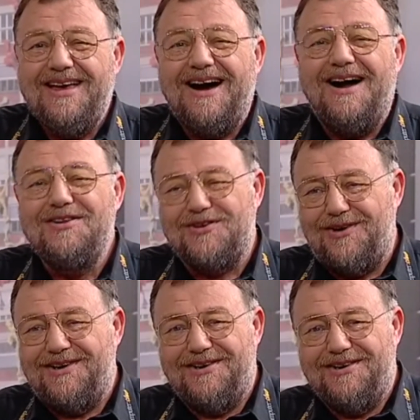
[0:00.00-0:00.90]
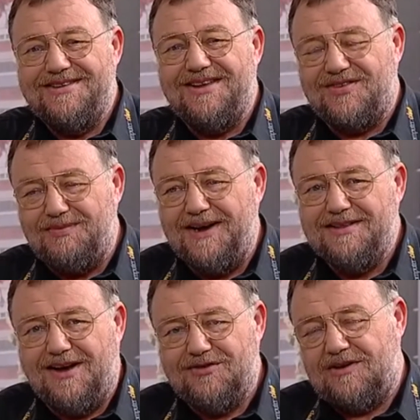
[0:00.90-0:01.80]
Also, äh, das
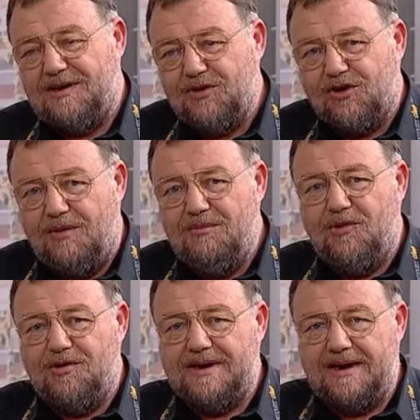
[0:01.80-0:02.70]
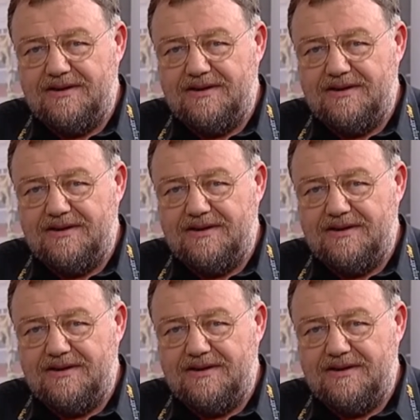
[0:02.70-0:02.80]
zweite hast du dann bekommen und dann